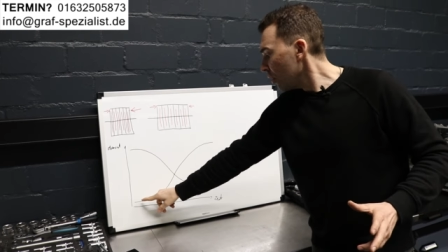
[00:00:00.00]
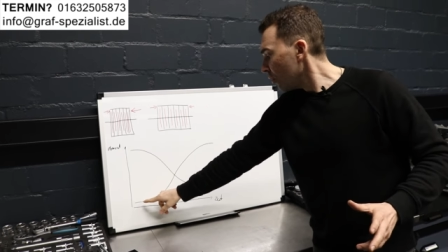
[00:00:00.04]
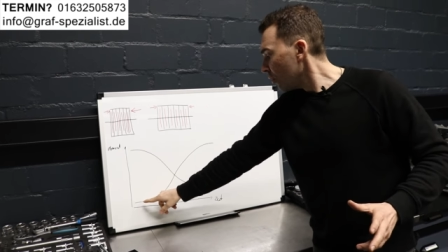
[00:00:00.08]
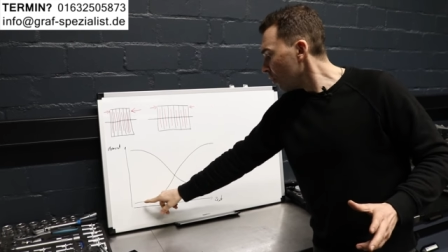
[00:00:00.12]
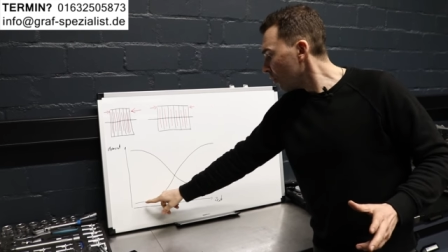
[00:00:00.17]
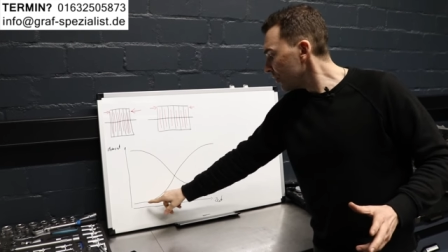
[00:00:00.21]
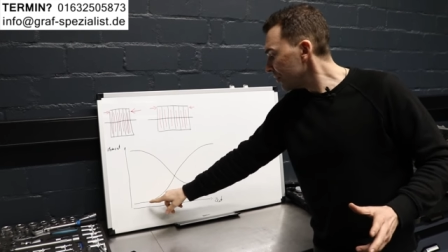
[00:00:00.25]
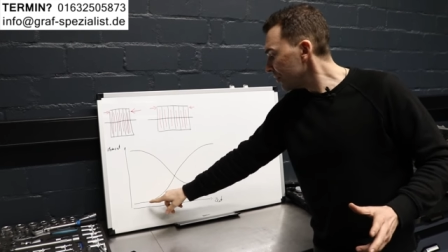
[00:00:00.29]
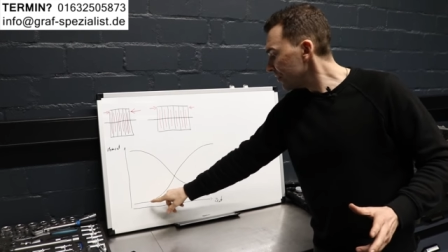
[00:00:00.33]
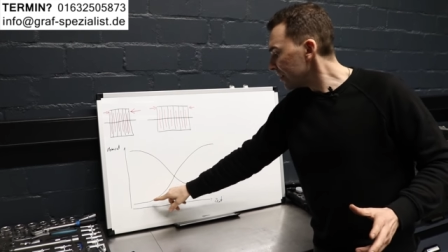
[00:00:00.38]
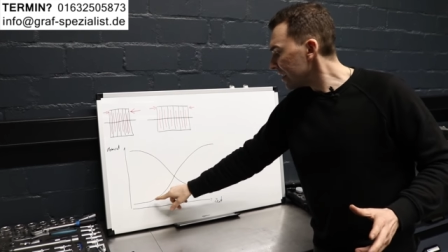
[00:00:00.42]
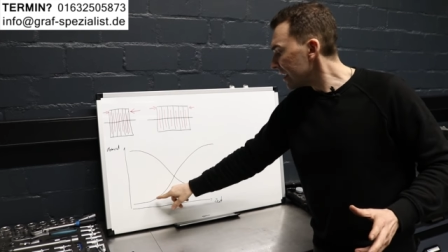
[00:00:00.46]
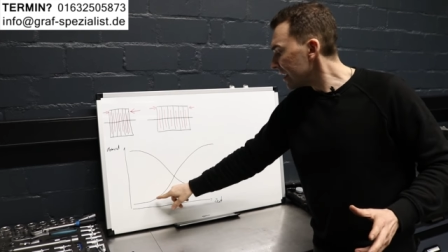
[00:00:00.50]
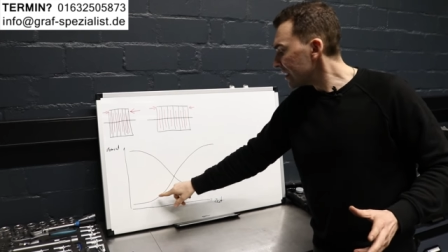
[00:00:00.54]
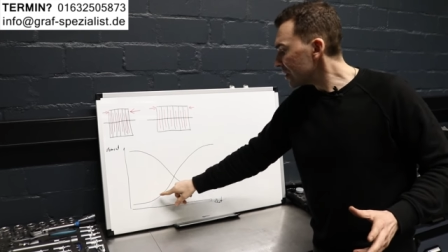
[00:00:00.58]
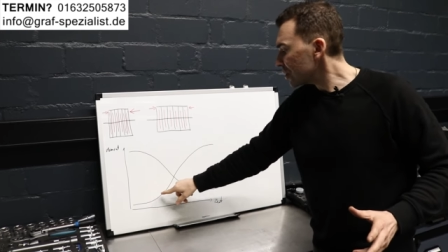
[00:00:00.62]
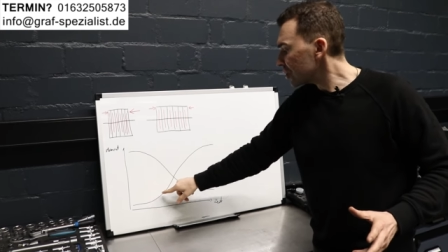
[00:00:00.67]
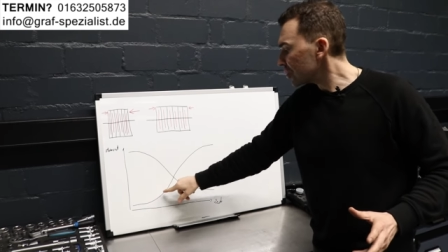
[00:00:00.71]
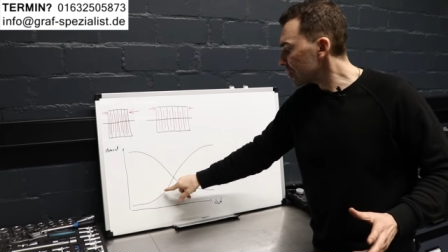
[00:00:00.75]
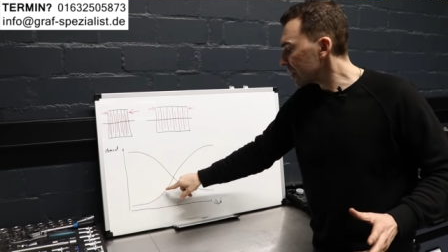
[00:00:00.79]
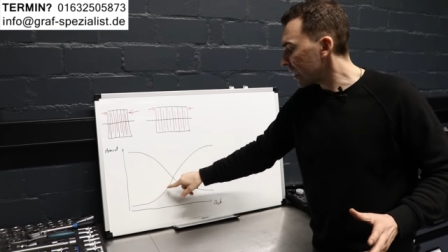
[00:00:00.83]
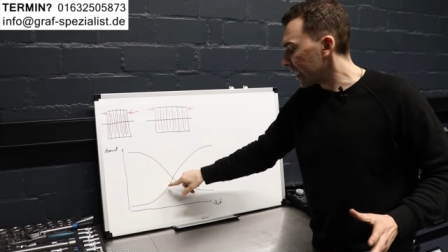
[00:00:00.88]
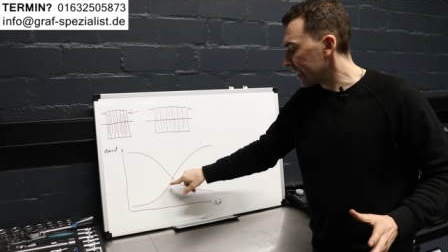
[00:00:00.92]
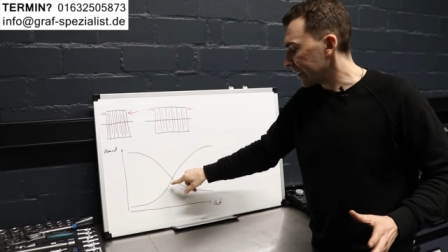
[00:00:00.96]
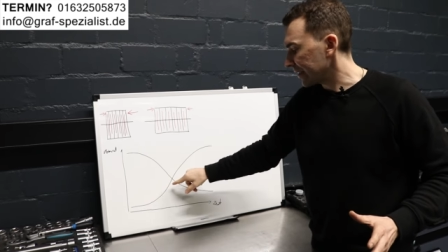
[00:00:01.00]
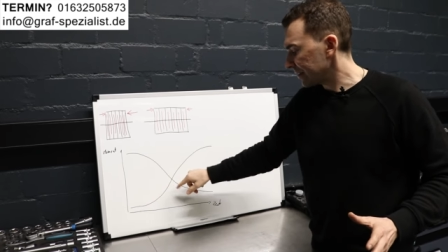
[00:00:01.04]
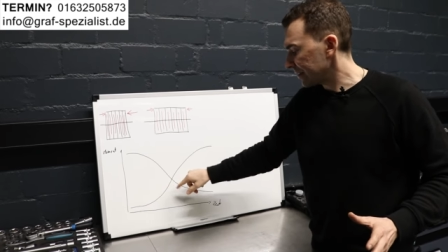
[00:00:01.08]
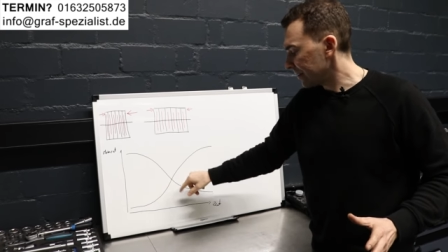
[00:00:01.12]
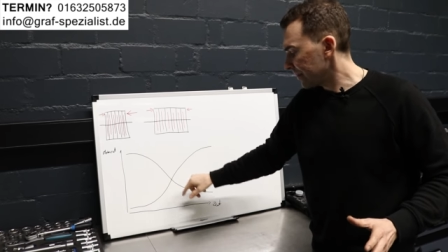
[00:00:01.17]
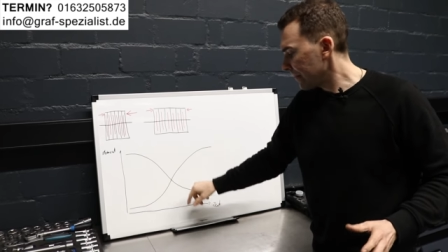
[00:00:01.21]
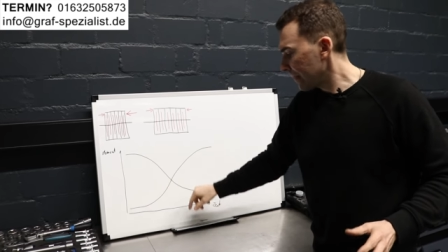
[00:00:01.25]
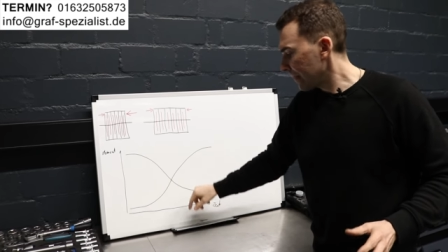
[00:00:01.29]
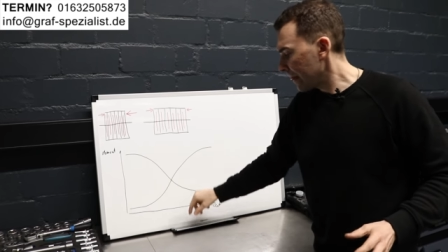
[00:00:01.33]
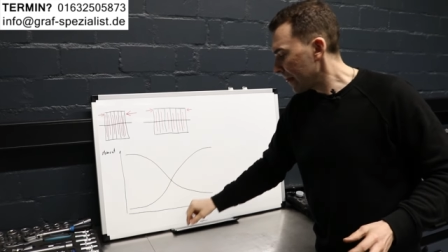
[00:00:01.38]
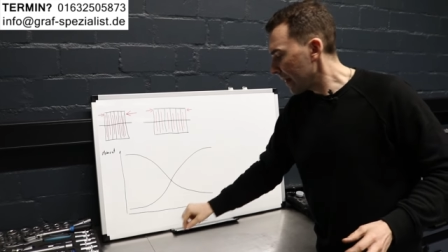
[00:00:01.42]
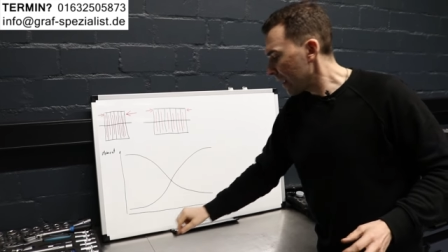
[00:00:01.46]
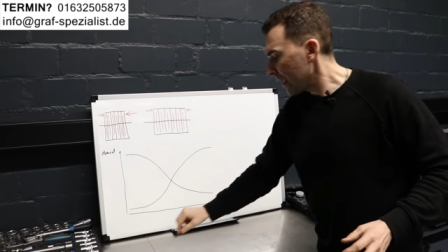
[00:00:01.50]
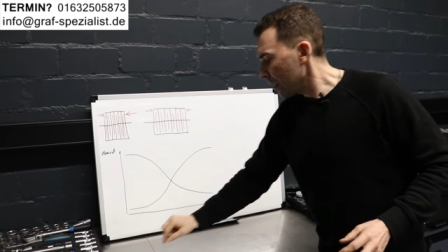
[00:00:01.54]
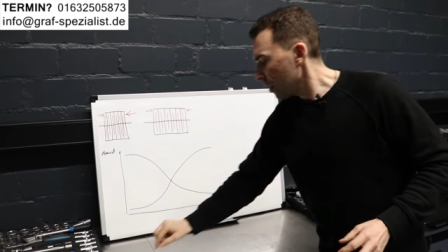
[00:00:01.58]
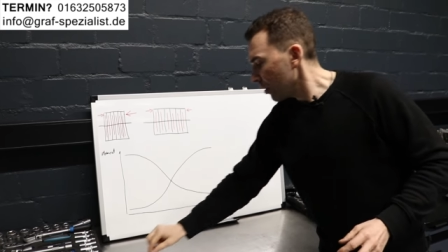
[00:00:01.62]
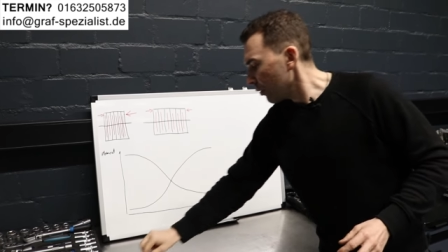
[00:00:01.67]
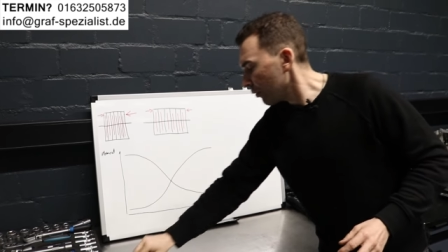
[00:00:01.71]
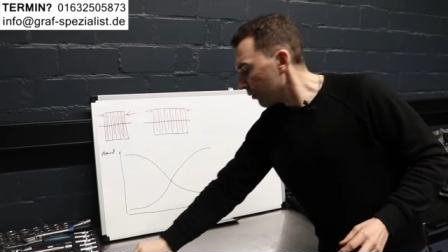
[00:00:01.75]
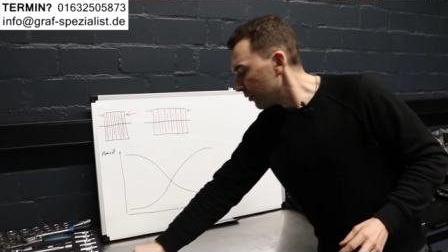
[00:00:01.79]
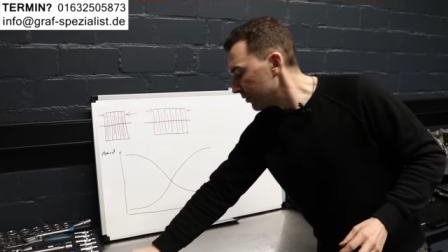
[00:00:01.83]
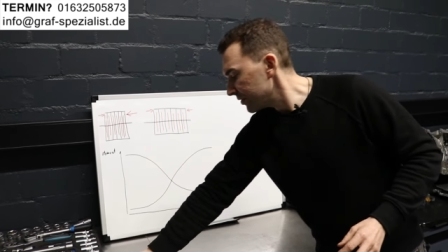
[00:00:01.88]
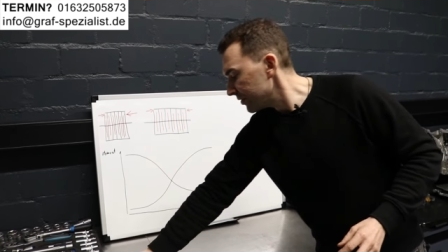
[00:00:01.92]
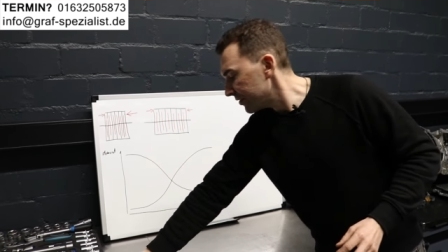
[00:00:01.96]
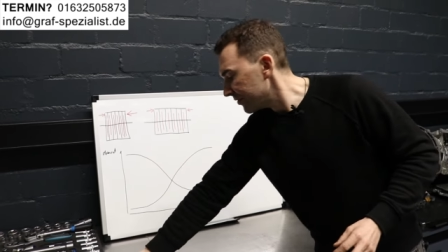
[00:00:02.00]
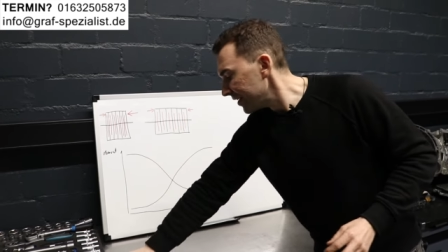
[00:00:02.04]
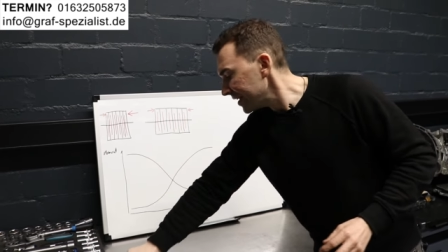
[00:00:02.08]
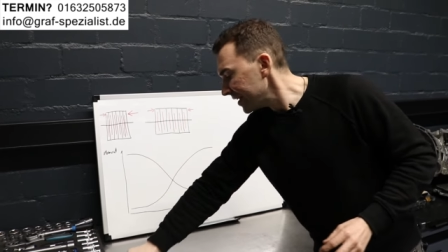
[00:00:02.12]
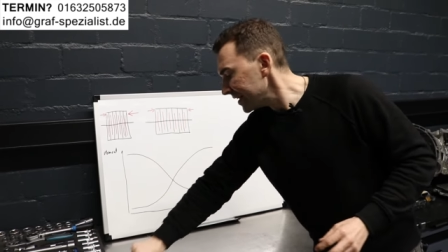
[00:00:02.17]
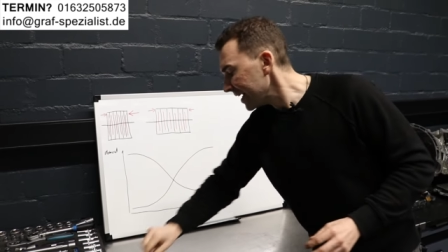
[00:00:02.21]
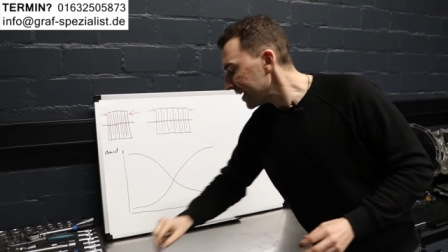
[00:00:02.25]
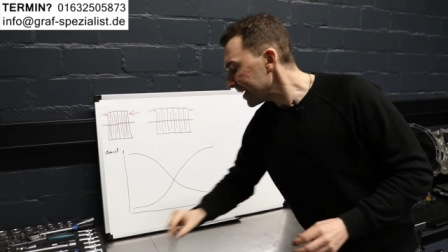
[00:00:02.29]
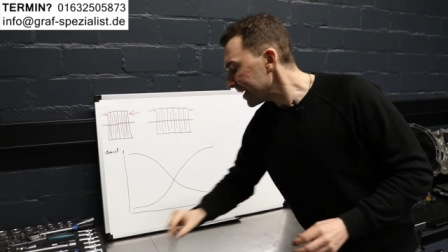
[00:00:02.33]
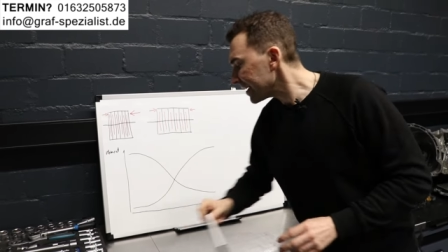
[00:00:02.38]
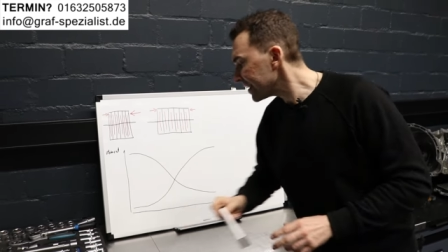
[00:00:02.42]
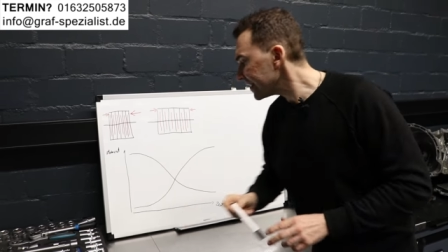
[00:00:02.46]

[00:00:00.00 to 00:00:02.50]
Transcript: und es steigt. Und wenn ein